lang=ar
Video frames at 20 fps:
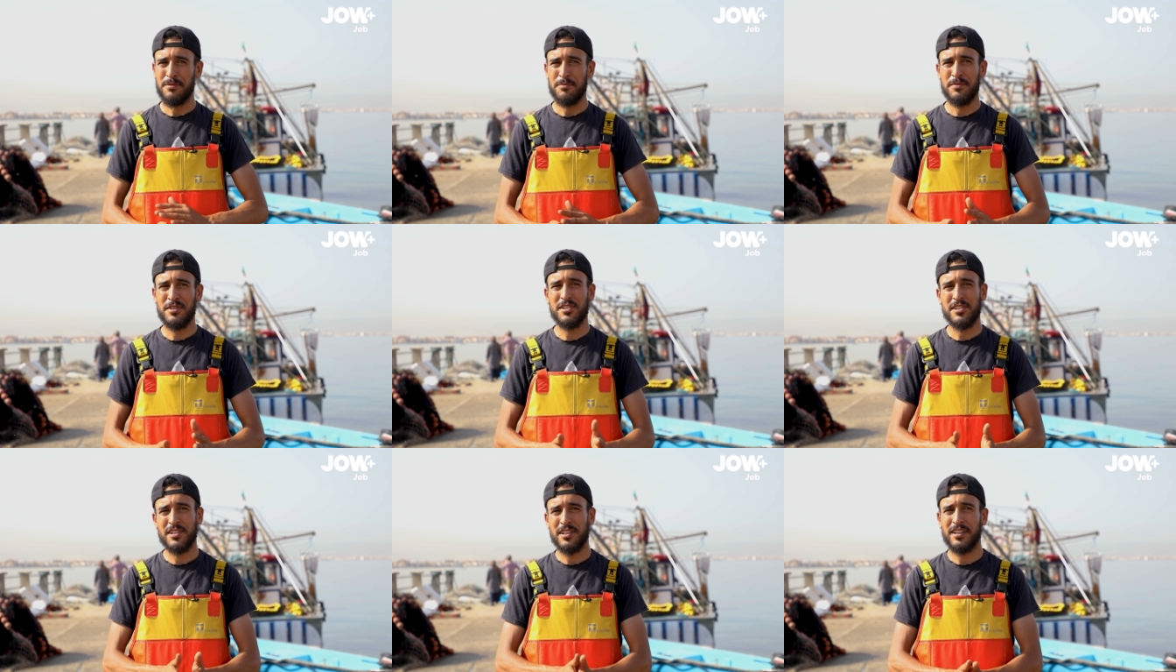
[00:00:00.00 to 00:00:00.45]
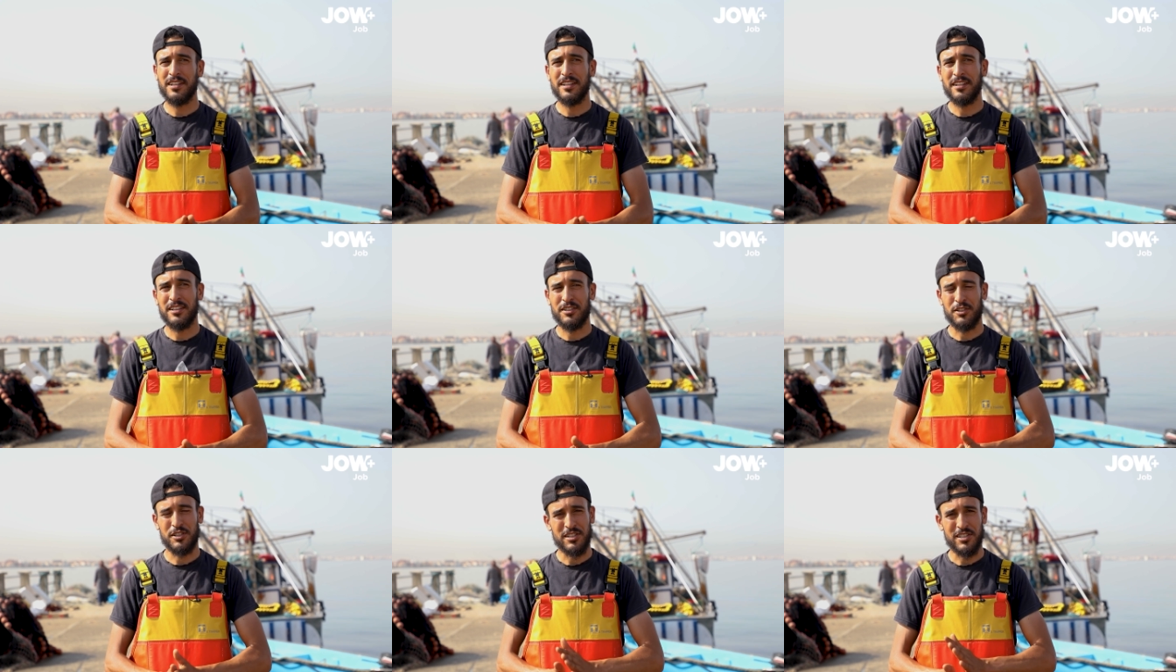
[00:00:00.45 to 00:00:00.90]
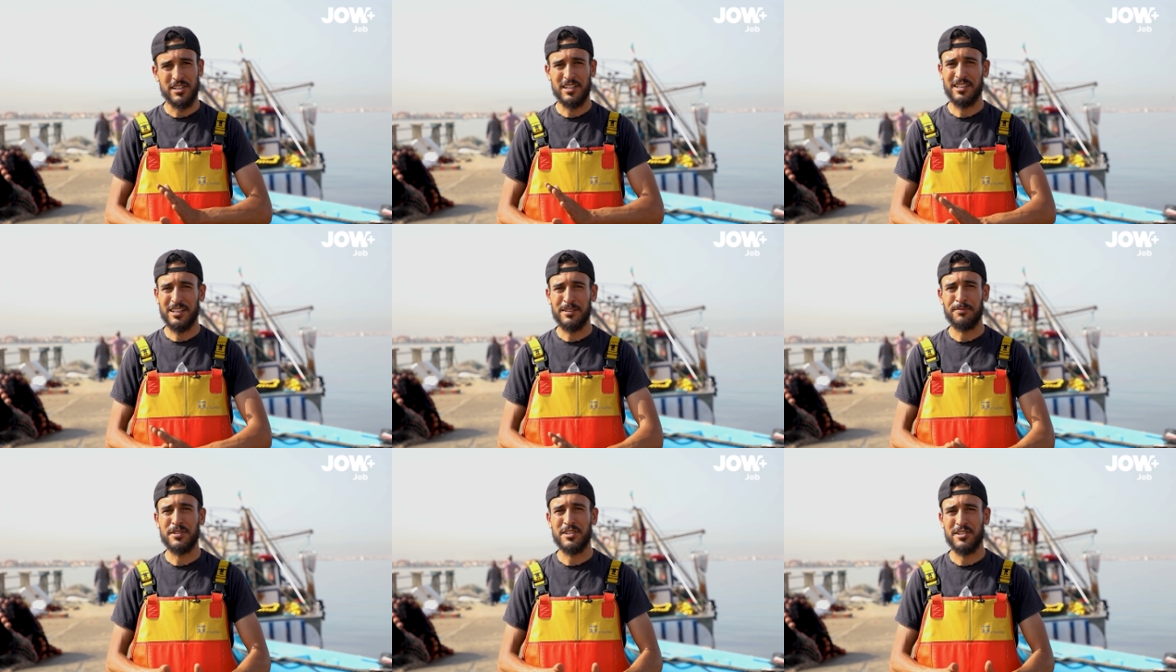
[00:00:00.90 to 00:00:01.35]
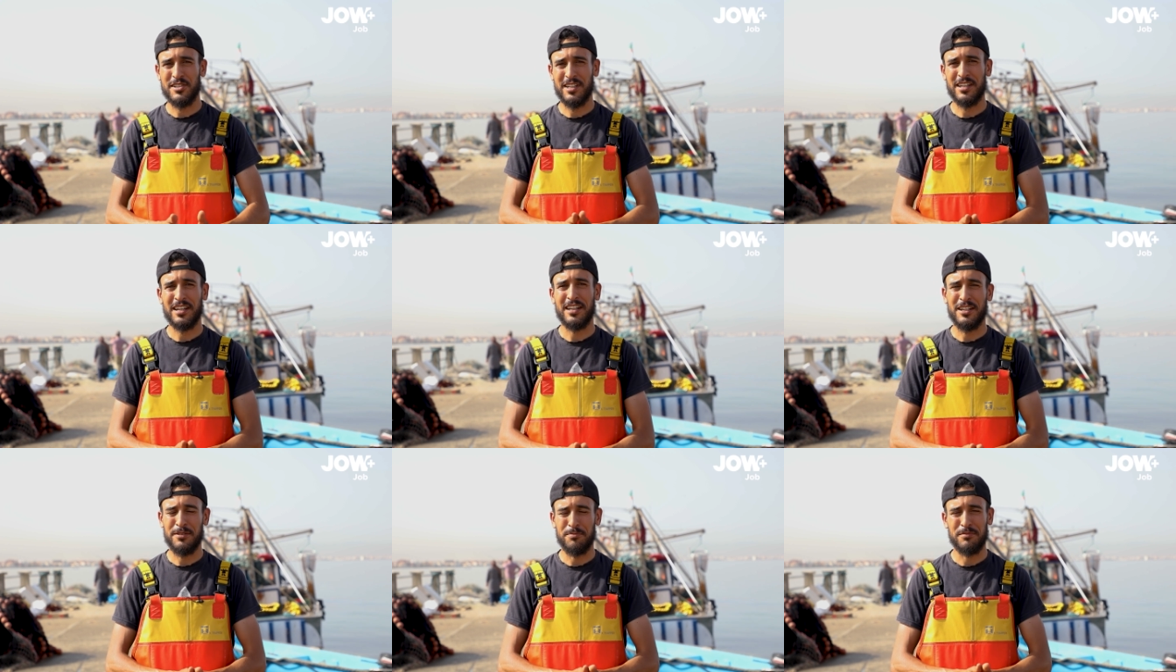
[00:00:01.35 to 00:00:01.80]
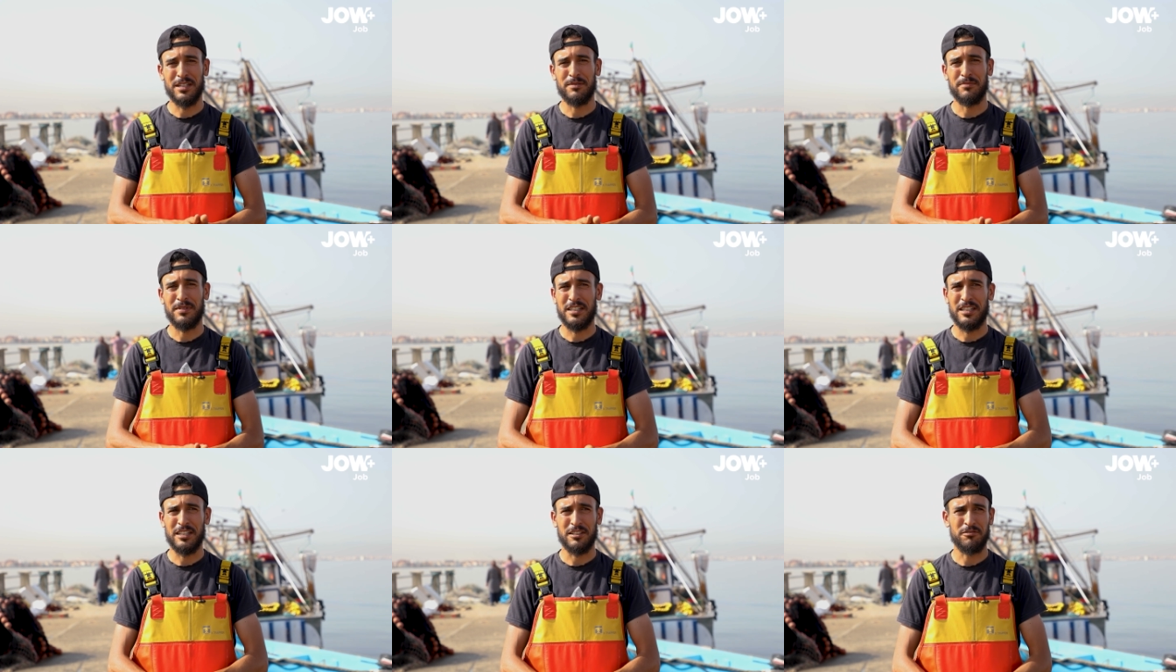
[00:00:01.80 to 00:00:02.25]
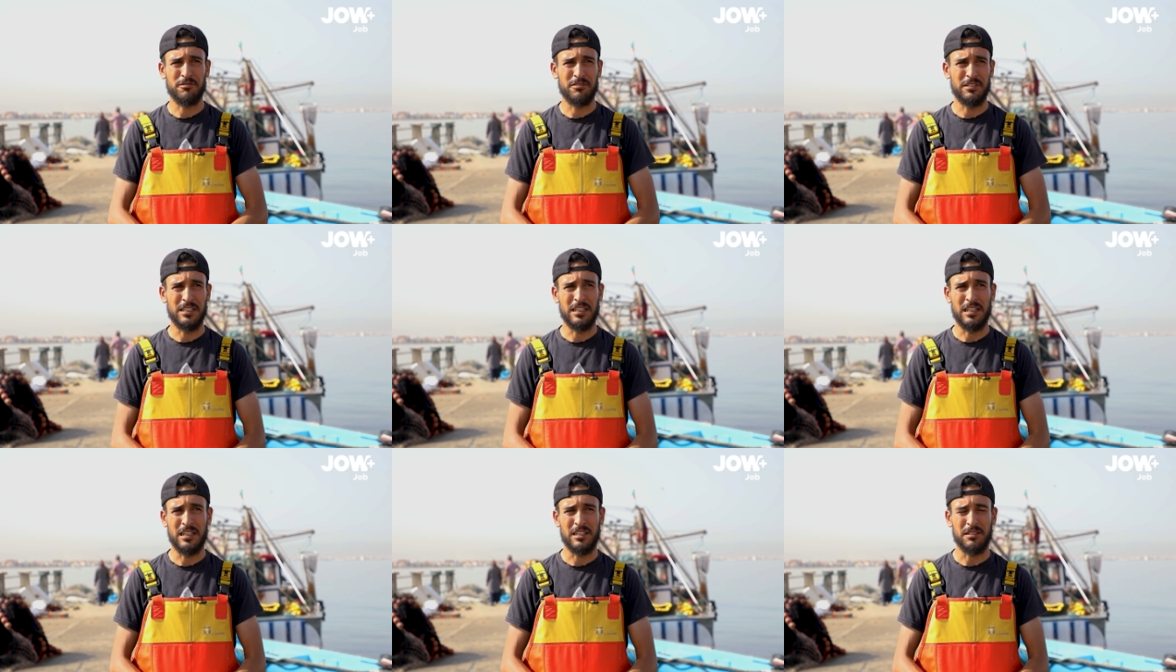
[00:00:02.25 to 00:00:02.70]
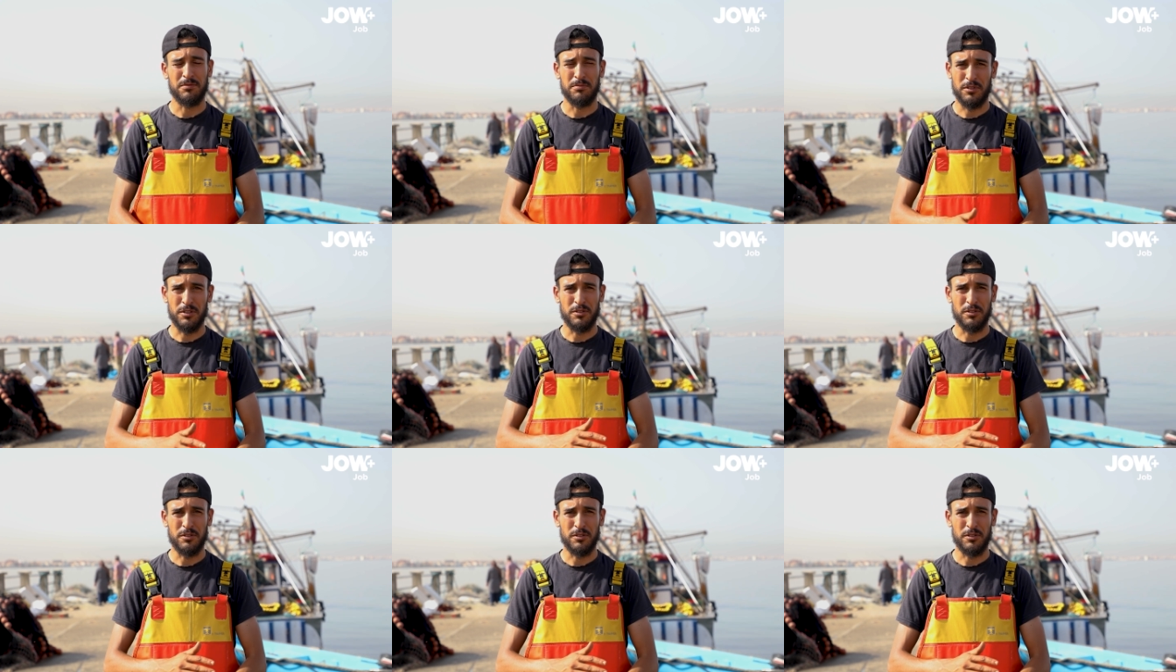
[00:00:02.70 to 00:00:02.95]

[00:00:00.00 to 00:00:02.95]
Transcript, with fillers: ميزيري سي سي لا ميزير المام على كل حال